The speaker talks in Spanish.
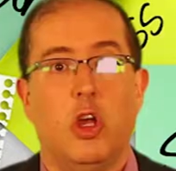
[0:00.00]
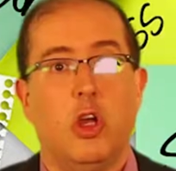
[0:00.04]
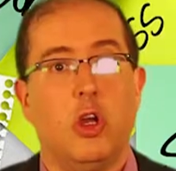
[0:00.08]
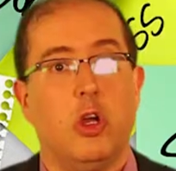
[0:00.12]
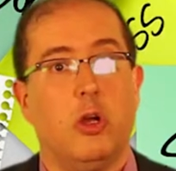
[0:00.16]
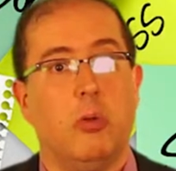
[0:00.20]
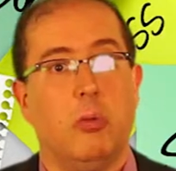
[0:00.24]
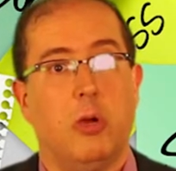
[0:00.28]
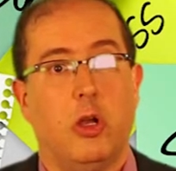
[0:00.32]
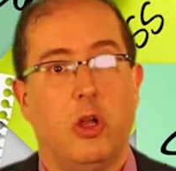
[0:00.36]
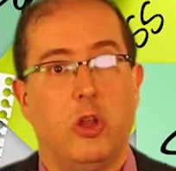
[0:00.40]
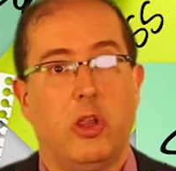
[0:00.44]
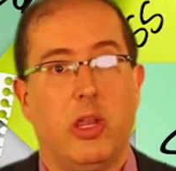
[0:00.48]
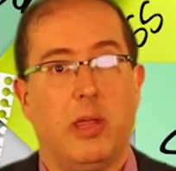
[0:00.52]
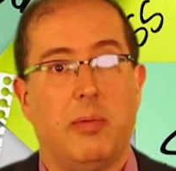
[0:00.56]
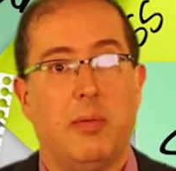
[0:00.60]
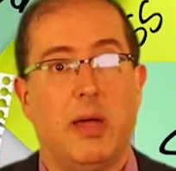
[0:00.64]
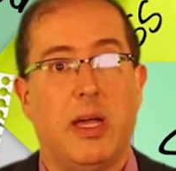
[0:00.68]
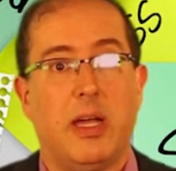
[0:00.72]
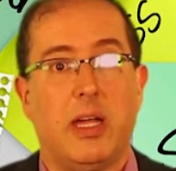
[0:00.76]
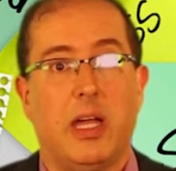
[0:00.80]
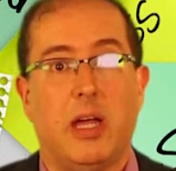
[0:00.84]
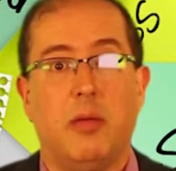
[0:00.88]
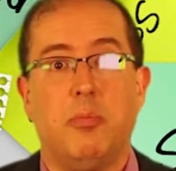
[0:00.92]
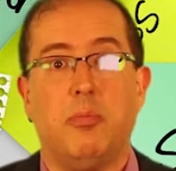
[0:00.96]
Como en los
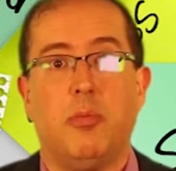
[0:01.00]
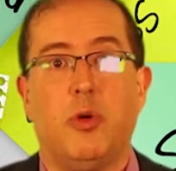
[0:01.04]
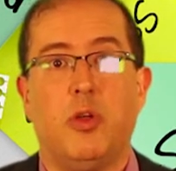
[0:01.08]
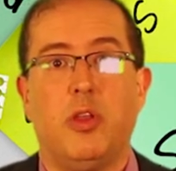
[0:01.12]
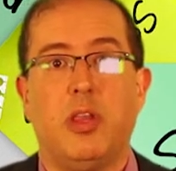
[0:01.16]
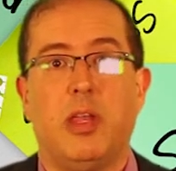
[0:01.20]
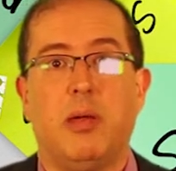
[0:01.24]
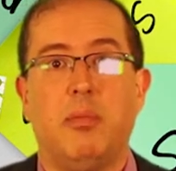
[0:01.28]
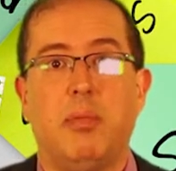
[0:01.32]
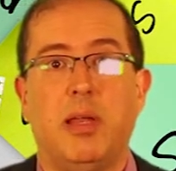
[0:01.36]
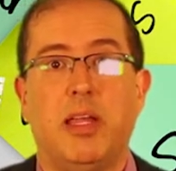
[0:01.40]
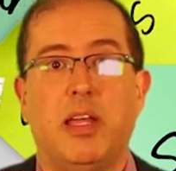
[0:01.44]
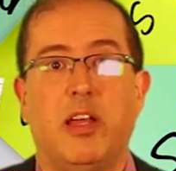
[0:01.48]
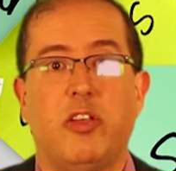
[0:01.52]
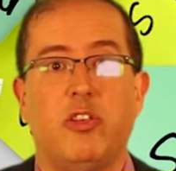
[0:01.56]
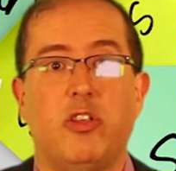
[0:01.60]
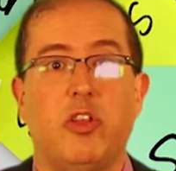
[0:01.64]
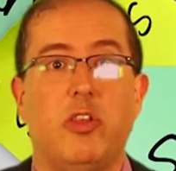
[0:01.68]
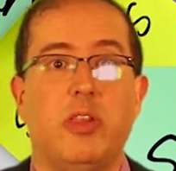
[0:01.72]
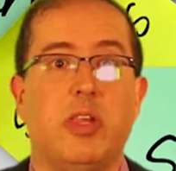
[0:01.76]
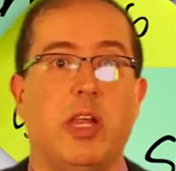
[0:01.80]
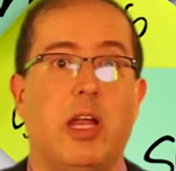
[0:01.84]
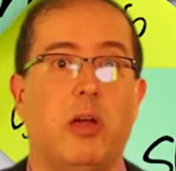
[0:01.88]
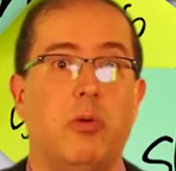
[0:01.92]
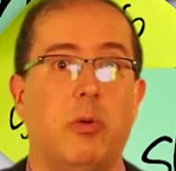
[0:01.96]
demás campos de
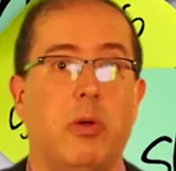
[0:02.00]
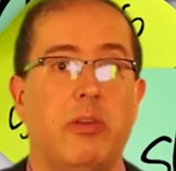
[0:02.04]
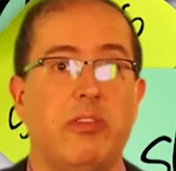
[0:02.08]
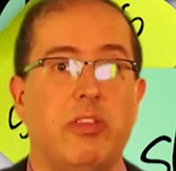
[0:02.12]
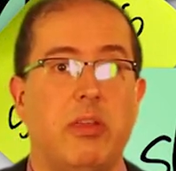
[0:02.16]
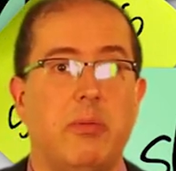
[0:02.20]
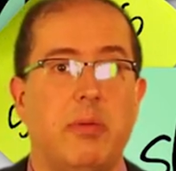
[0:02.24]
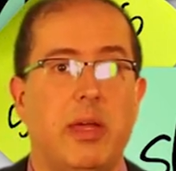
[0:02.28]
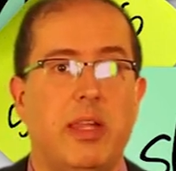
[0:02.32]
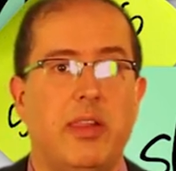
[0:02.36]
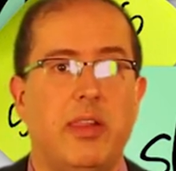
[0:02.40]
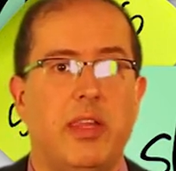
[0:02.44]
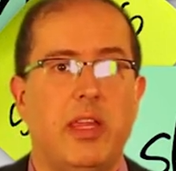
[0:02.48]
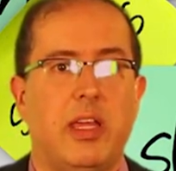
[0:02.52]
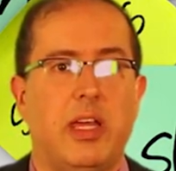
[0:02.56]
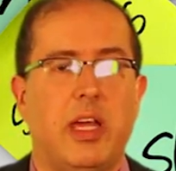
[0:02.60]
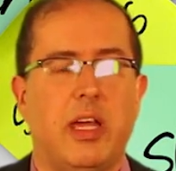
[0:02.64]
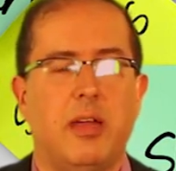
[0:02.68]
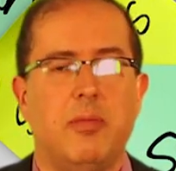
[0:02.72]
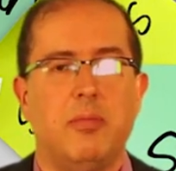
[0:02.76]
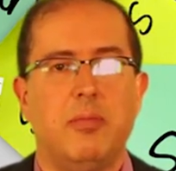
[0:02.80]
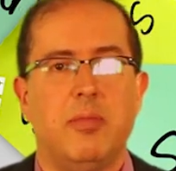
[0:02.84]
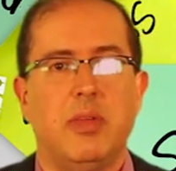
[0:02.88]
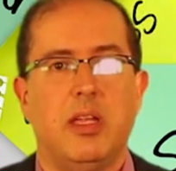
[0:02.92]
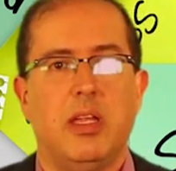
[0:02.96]
aplicación de la web
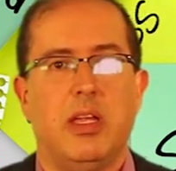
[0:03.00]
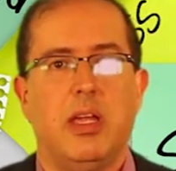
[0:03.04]
semántica,